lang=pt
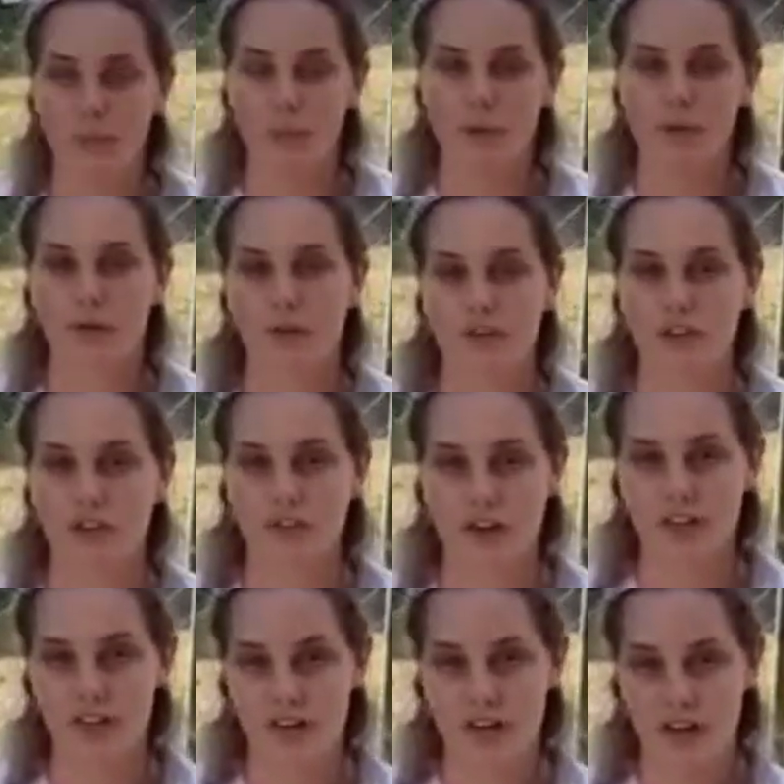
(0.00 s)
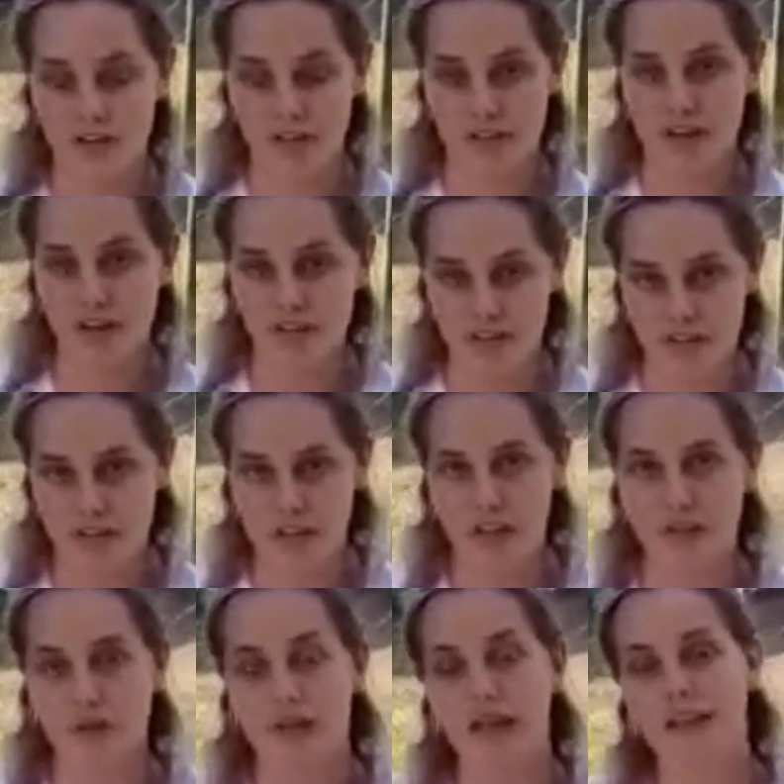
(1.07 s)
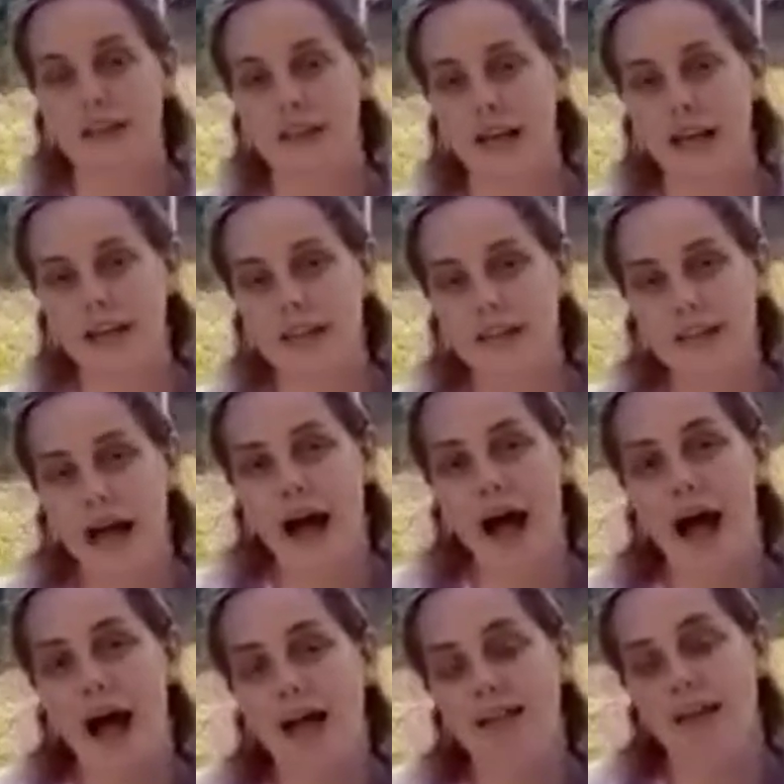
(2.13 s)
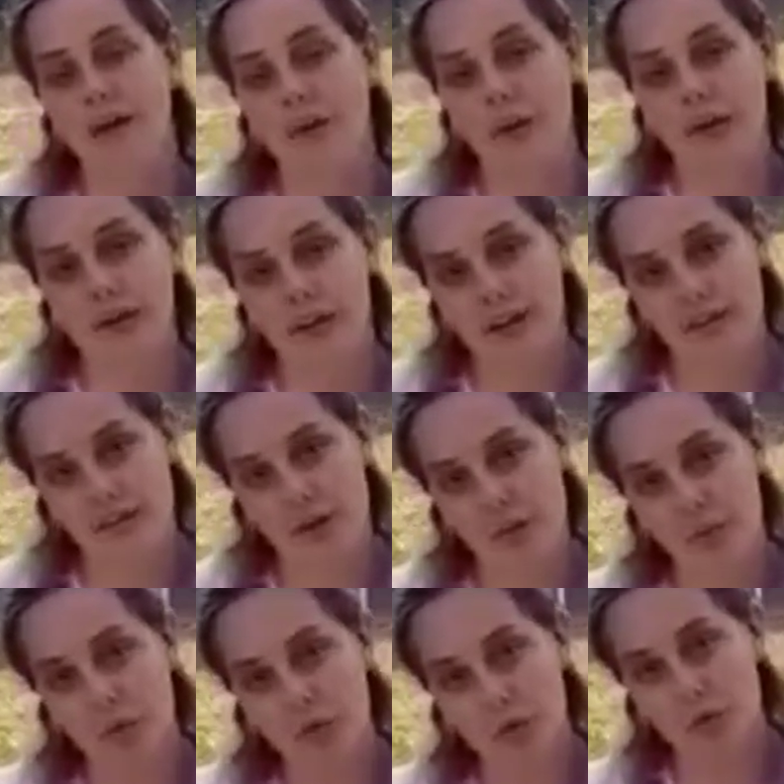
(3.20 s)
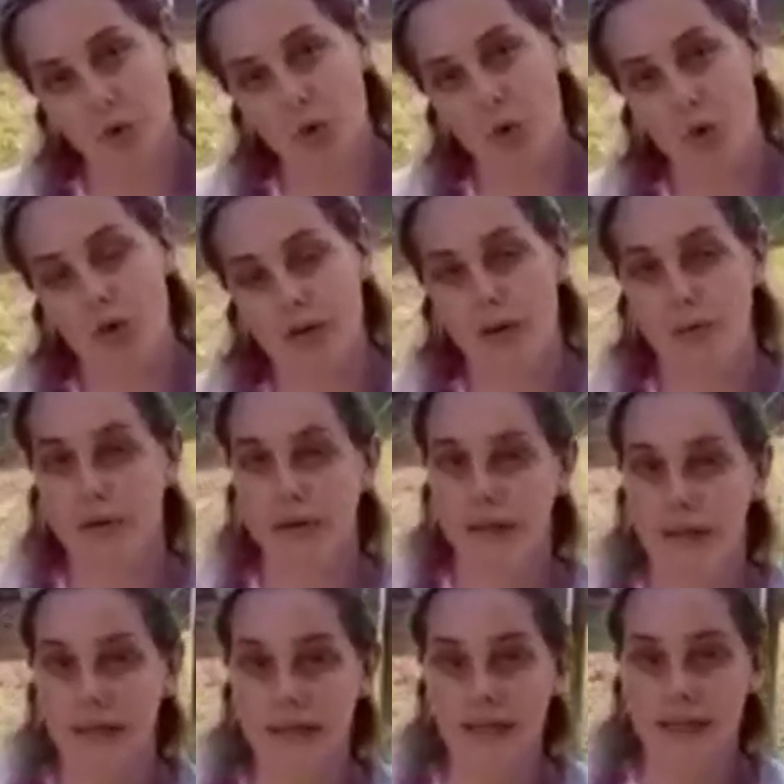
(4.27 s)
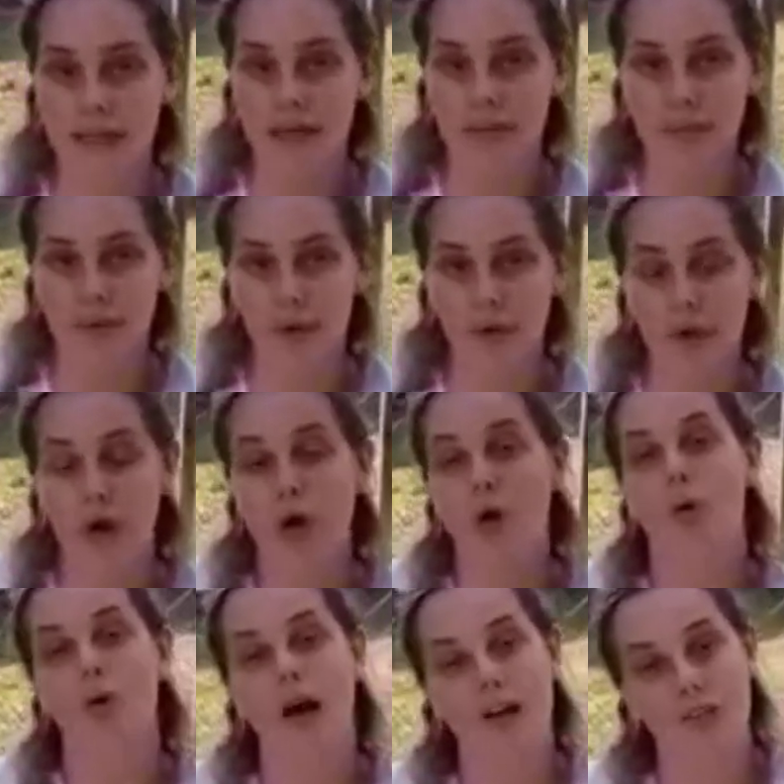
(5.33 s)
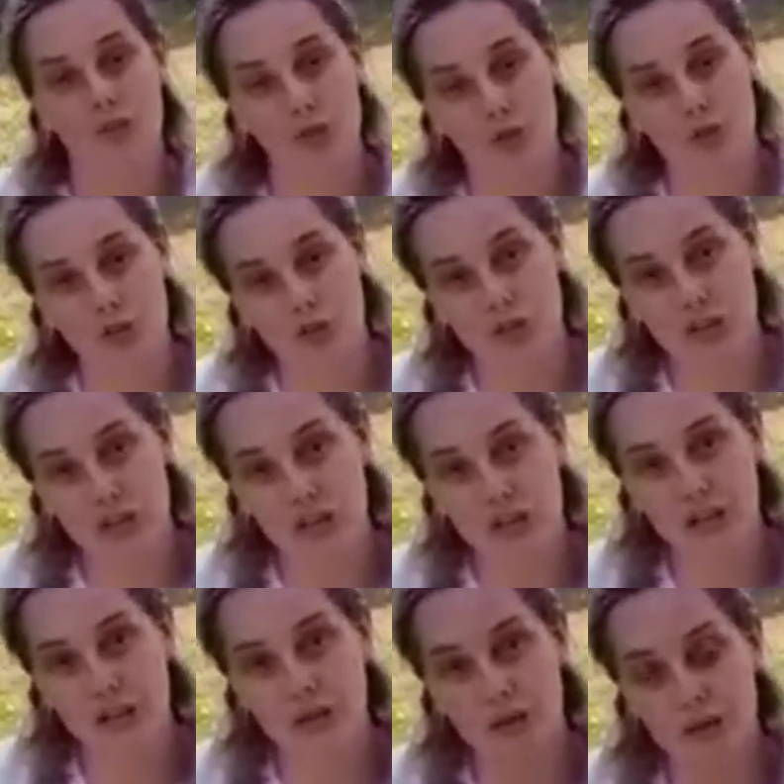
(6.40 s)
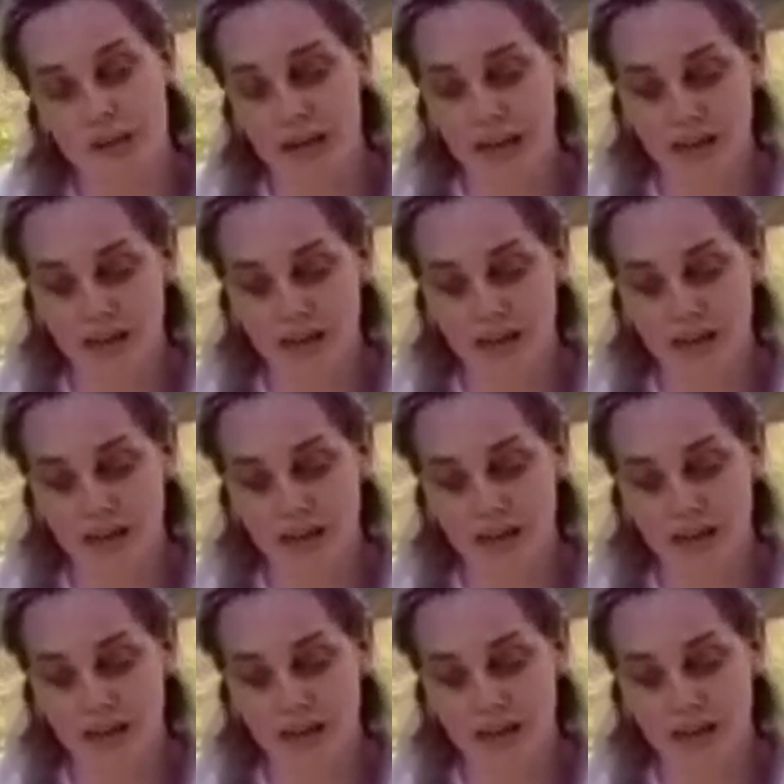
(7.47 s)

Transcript: Então a gente vai exercitando a lateralidade, a coordenação motora, o equilíbrio, o raciocínio, né?